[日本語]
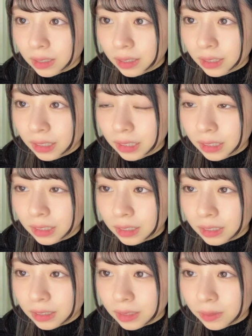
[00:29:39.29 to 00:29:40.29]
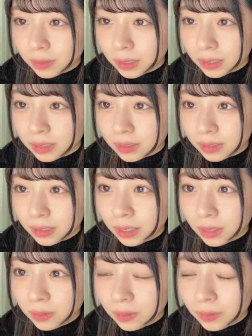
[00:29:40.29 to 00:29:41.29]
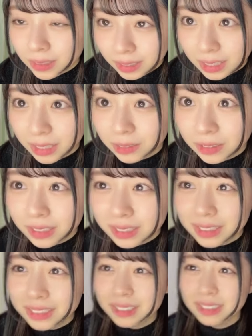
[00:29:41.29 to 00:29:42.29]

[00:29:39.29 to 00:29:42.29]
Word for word: 花なんでしたまで10回読みました嬉しいです